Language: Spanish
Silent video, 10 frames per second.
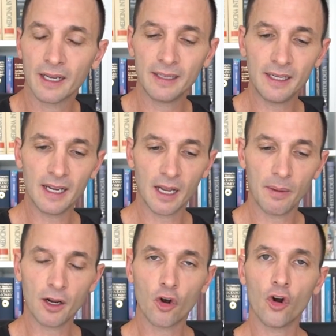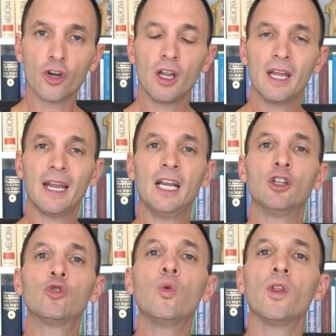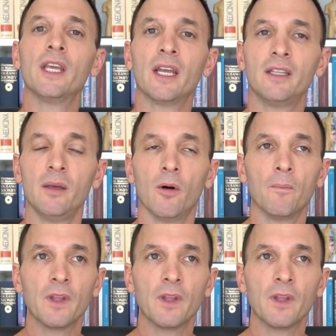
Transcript: que tiene que ver con el tubo digestivo.